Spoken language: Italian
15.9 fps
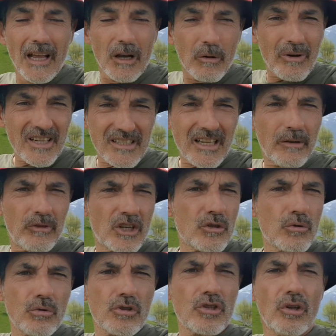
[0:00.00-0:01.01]
Questa è
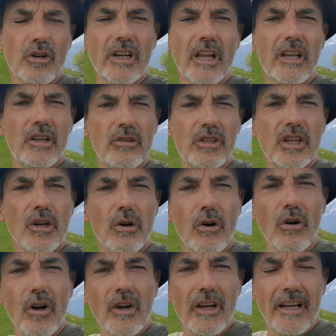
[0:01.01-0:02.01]
un'escursione io
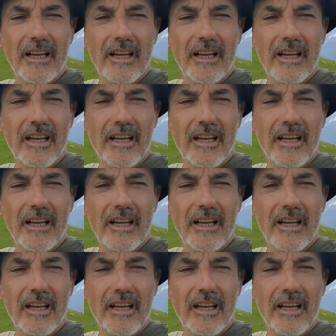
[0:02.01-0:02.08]
dico